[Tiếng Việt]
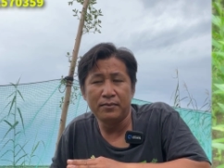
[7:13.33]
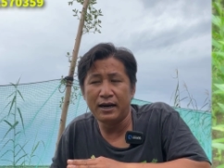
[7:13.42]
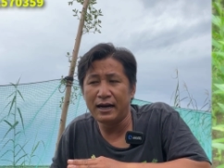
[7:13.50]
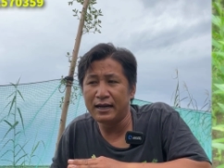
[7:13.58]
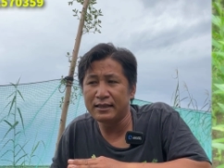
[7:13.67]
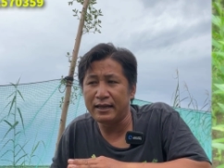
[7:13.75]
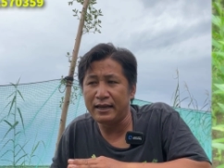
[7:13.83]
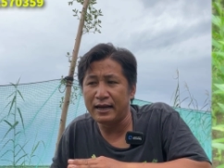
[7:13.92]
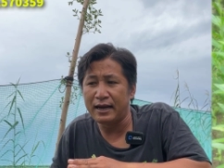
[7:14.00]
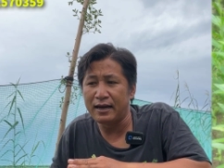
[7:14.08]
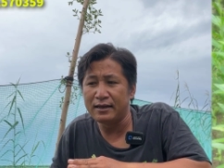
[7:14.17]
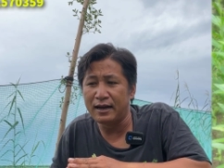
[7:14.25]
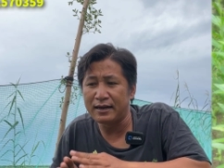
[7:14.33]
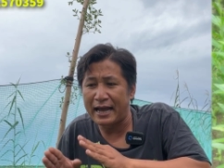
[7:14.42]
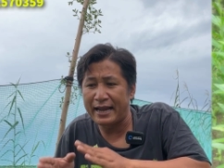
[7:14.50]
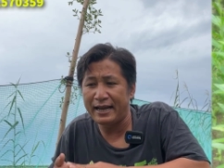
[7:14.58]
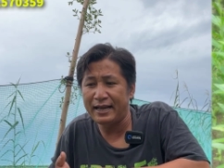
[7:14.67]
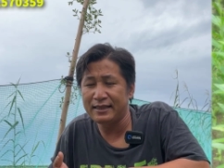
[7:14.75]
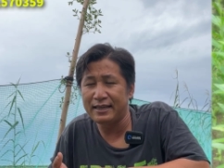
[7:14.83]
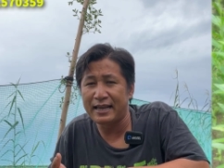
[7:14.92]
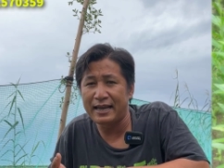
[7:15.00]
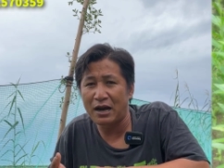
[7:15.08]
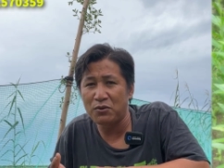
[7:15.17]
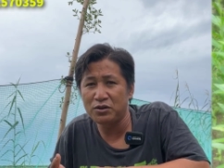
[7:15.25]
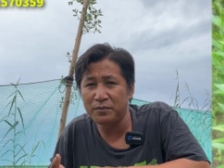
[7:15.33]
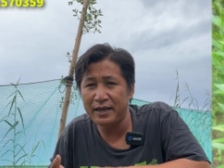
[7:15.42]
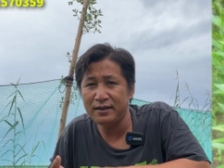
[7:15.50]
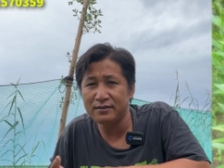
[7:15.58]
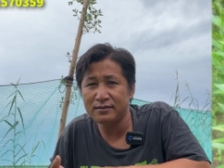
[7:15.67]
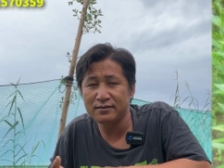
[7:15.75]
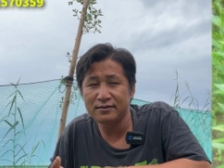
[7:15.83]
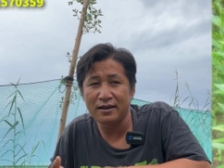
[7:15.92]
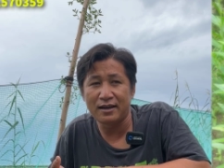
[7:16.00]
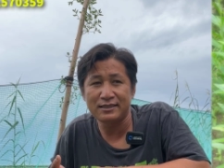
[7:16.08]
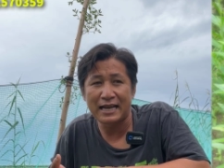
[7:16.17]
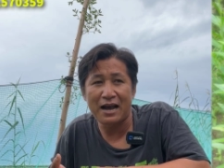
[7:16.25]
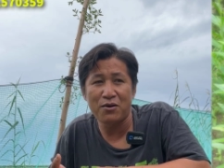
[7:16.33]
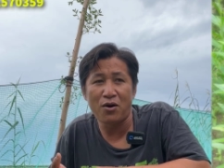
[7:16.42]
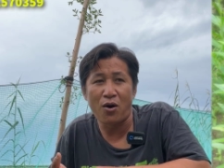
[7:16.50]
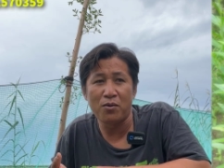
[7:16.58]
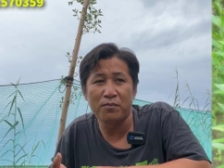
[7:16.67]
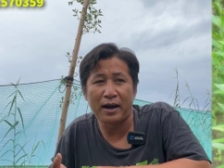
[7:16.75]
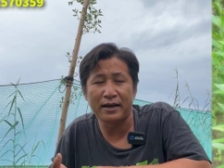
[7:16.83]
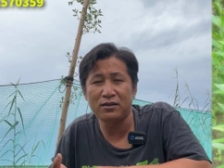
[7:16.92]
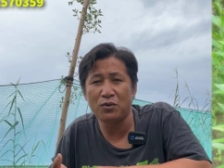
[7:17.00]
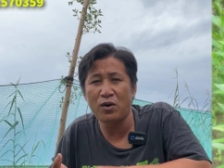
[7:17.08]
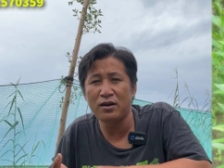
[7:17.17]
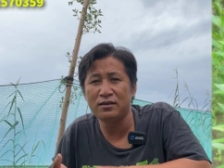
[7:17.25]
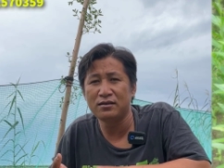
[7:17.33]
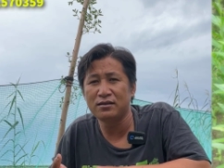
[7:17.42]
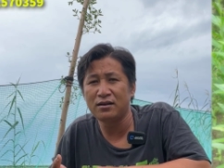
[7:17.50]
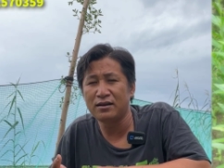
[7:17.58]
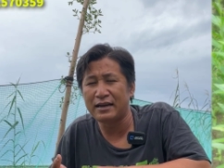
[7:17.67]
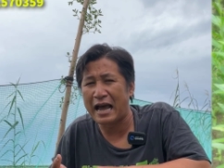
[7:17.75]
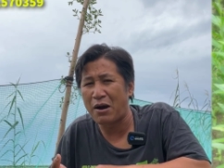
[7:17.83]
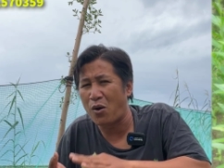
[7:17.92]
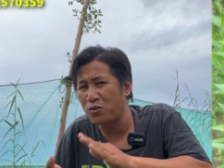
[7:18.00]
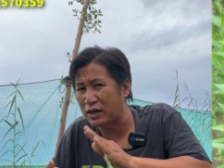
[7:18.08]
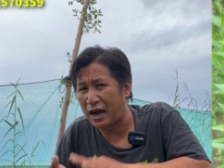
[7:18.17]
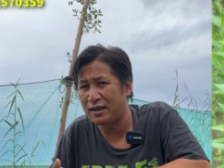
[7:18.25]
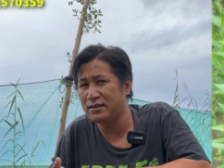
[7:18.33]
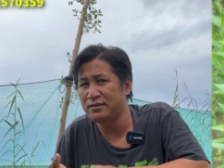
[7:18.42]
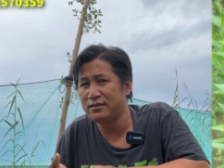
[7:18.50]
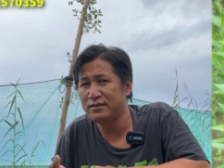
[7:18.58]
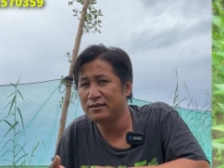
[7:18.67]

à, thì à, đợt này á, thì về đâu chưa biết đợt sau hồn mạnh thường quân nào hỗ trợ